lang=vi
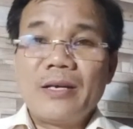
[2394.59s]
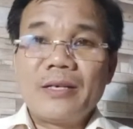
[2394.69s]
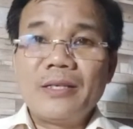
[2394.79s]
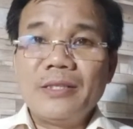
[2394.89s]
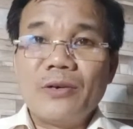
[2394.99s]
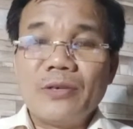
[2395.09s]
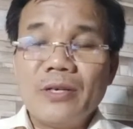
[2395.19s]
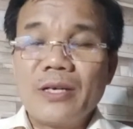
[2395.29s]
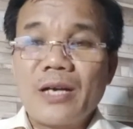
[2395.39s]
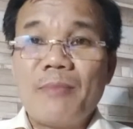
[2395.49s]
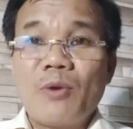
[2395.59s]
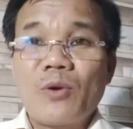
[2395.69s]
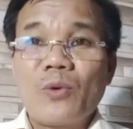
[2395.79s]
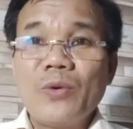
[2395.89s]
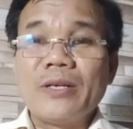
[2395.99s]
Khi họ đưa ra một
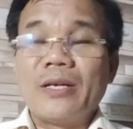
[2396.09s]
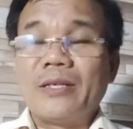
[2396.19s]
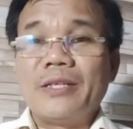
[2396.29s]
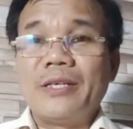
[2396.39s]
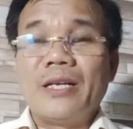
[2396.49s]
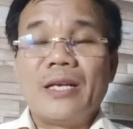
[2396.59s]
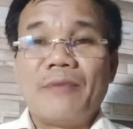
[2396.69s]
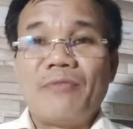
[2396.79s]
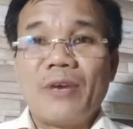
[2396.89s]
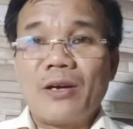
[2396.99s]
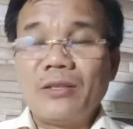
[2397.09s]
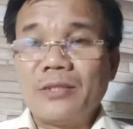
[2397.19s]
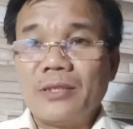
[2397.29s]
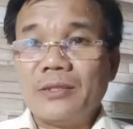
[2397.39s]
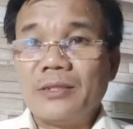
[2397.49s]
cái quyết định gì là, là phải có
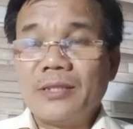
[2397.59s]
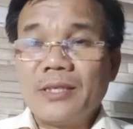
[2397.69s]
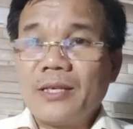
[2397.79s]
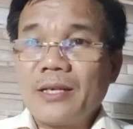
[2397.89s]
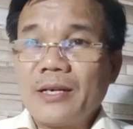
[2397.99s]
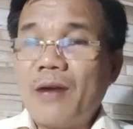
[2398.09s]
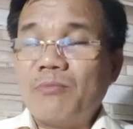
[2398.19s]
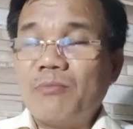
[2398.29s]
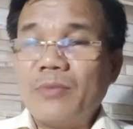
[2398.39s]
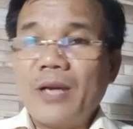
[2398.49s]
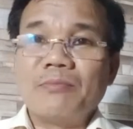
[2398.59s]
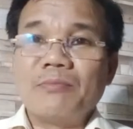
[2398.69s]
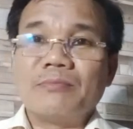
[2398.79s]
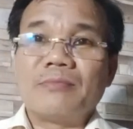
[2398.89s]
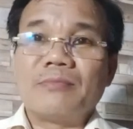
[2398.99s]
sự đồng
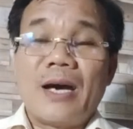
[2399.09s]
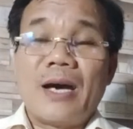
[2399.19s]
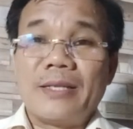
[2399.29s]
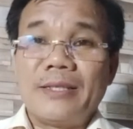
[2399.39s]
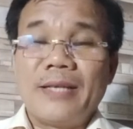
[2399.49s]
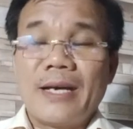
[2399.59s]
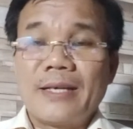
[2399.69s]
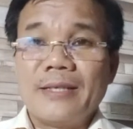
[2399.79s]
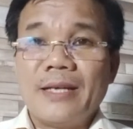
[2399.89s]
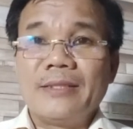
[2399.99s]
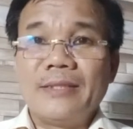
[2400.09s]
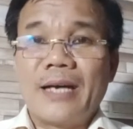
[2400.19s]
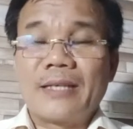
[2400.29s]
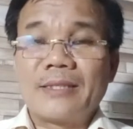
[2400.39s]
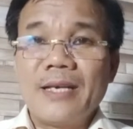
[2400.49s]
lòng, à, nhận định,
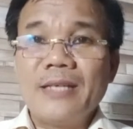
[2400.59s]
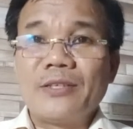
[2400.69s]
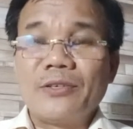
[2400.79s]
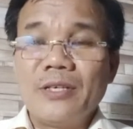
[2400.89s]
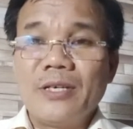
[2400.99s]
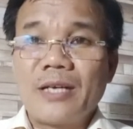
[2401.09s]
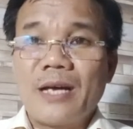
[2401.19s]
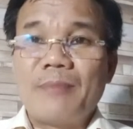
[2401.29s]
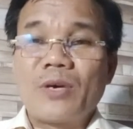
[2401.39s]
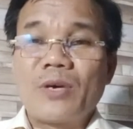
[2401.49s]
nhận xét rồi đưa ra một cái